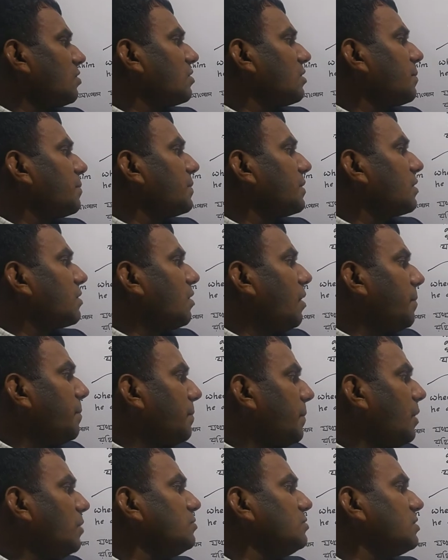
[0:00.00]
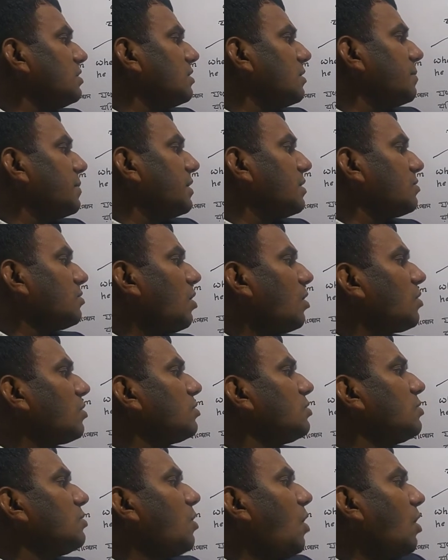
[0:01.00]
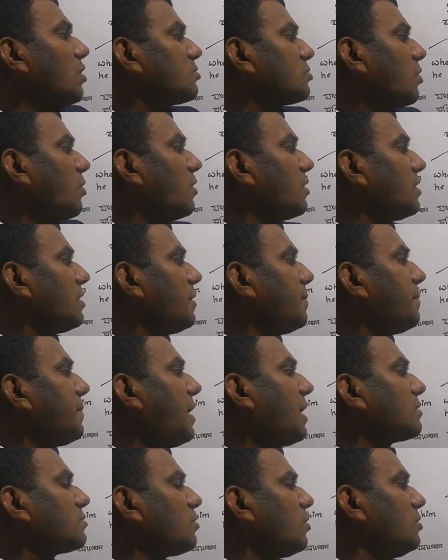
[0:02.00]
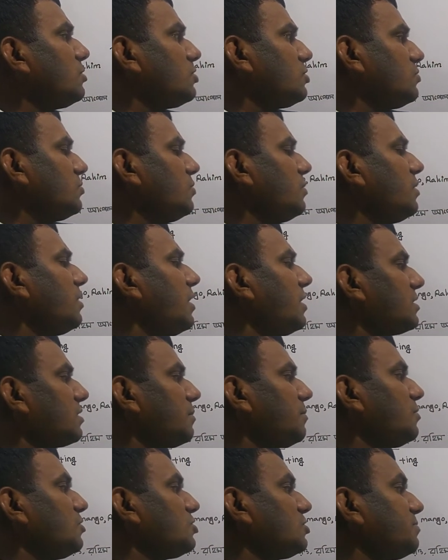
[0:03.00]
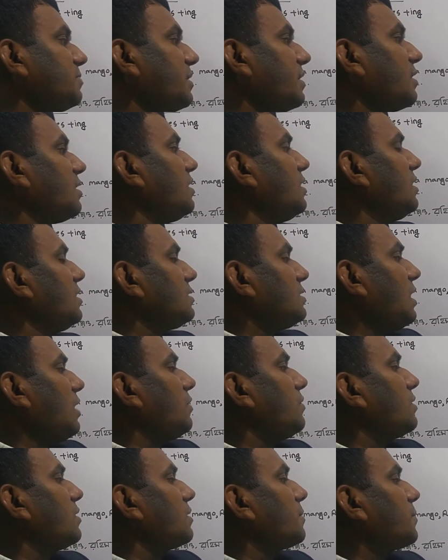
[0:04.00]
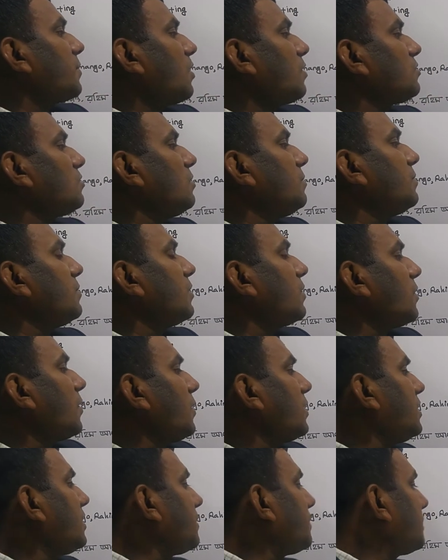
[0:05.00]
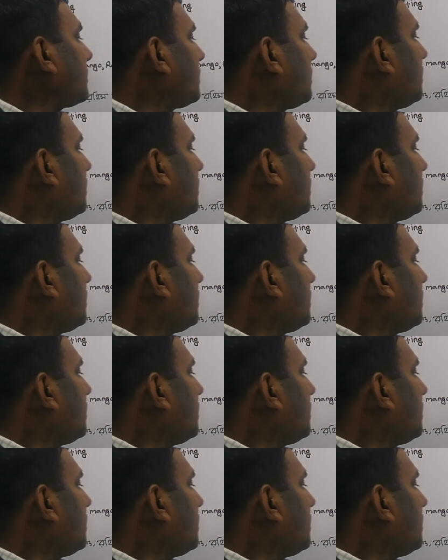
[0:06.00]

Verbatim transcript: যখন আপনি কম্পাউন্ডে নেবেন তখন নট অনলি বাট অলসো এটা বসবে তাহলে প্রথম রহিম